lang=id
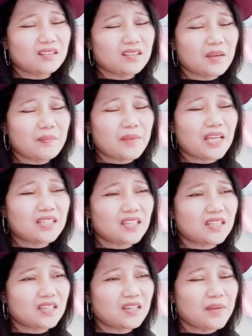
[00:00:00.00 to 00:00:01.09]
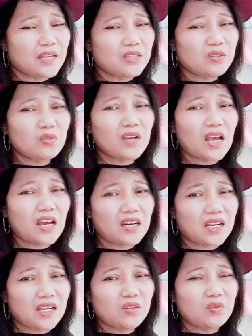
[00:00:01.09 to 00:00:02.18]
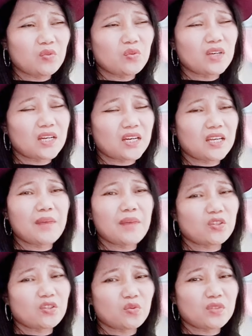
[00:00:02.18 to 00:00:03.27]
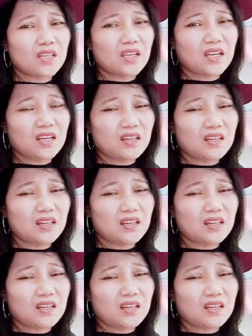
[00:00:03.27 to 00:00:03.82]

ya basah jadi baju itu nggak kering nunggu ngeringin baju saya